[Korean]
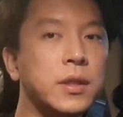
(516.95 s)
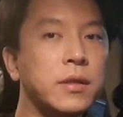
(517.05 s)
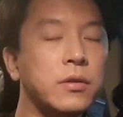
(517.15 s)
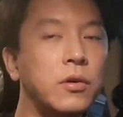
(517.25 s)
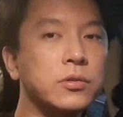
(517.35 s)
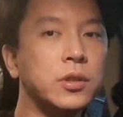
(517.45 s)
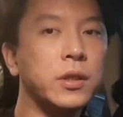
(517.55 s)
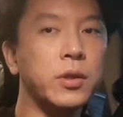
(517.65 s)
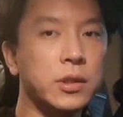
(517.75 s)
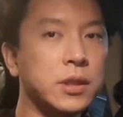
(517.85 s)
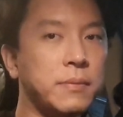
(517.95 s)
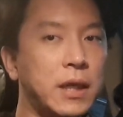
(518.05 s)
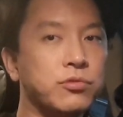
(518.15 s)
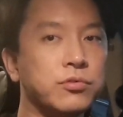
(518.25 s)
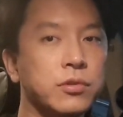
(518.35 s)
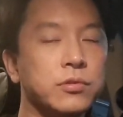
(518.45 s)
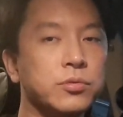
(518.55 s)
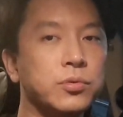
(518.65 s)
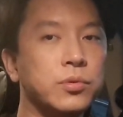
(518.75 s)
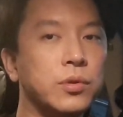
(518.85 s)
대해서 걱정이 굉장히 많이
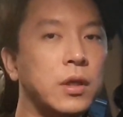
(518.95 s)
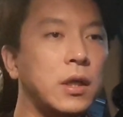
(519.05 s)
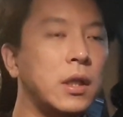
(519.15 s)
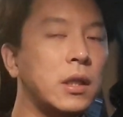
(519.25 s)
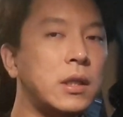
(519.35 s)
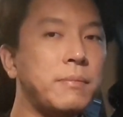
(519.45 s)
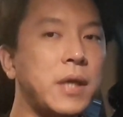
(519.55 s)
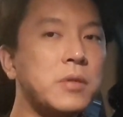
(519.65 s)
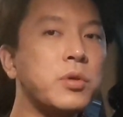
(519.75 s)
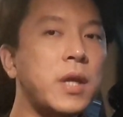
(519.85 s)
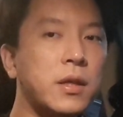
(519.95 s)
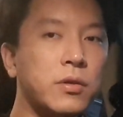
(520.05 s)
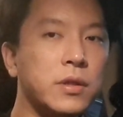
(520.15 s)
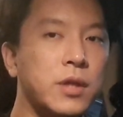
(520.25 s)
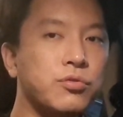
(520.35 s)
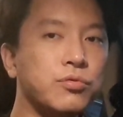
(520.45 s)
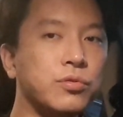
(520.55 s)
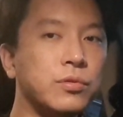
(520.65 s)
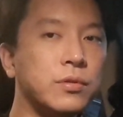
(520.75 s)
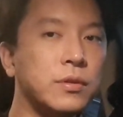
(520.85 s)
줄어들고 그다음 계속 해결을 해주고